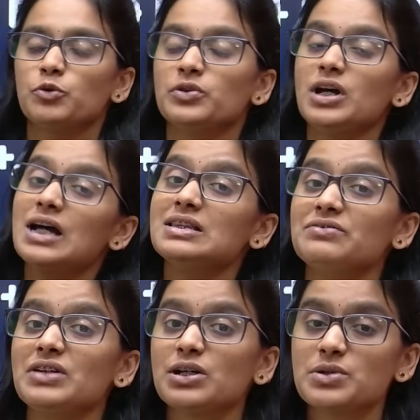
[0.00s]
போகுது அந்த
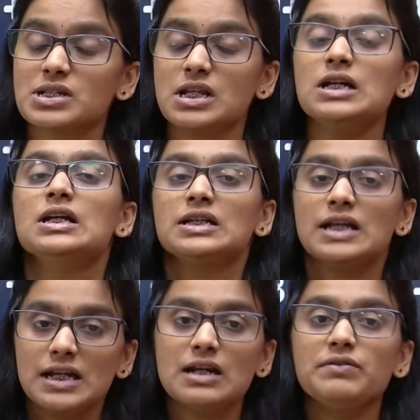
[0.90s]
வீக் குவிஸில்
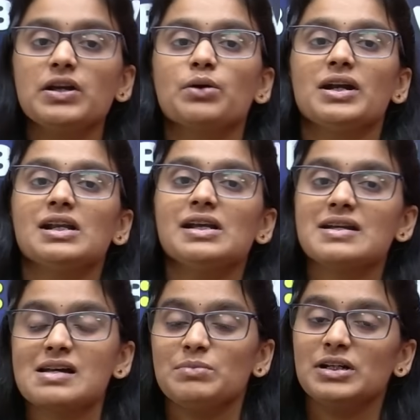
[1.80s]
ஏற்கனவே குவார்டர்லி
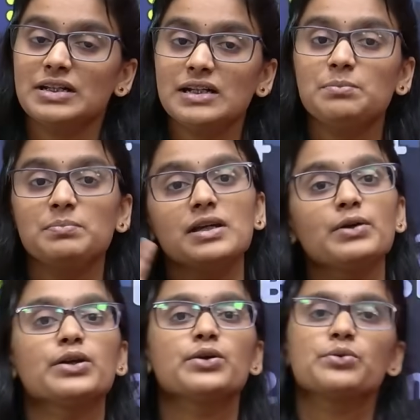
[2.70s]
எக்ஸாமில் கேட்ட
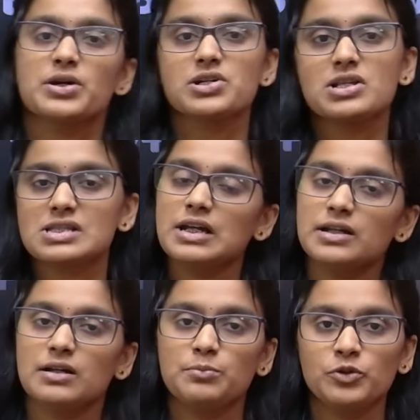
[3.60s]
கியூ கொஷின்ஸ் தான்
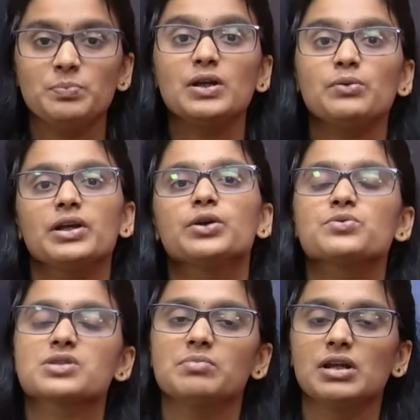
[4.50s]
இருக்க போகுது
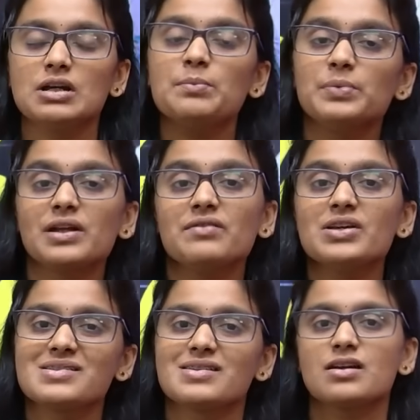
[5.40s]
பிவைக்யூஸ் அப்படின்னா
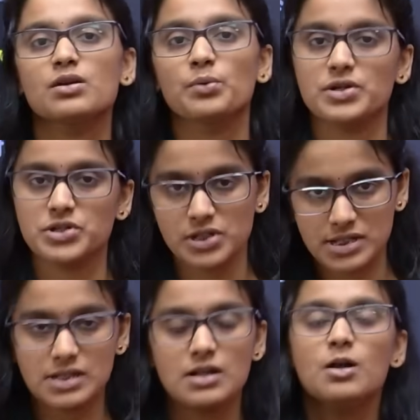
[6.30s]
ப்ரீவியஸ் இயர்
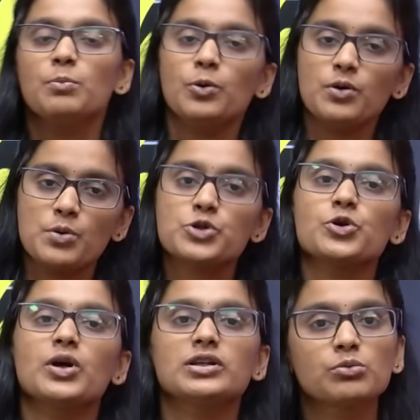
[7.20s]
கொஷின்ஸ் போன
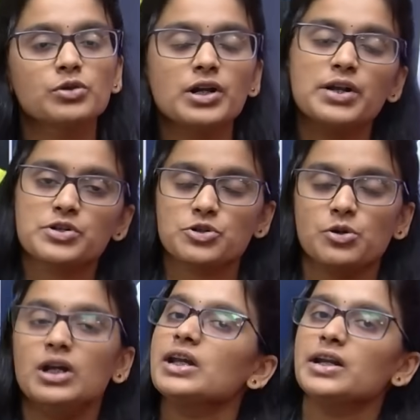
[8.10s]
வருஷம் அதுக்கு முன்னாடி
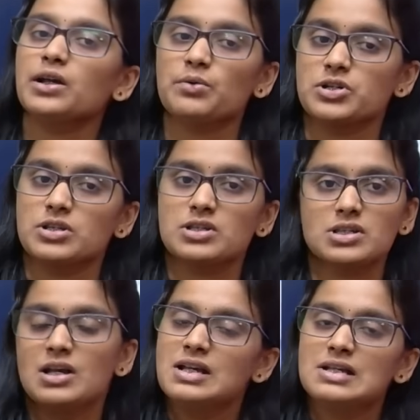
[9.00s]
வருஷம்லாம் கேட்ட கொஷின்ஸ்
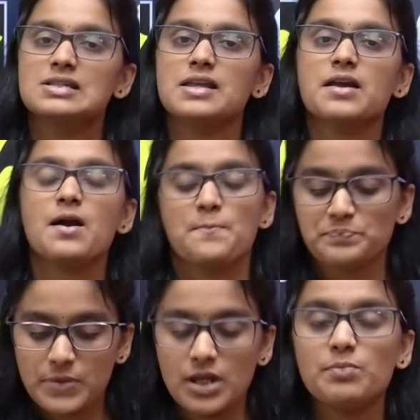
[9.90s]
சரியா
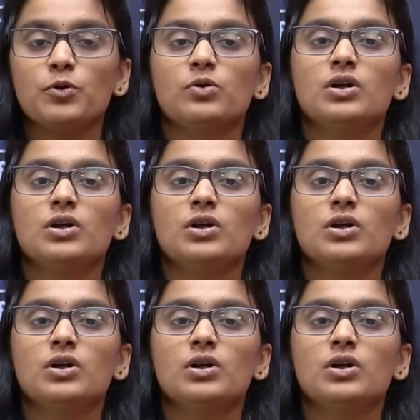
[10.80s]
இப்போ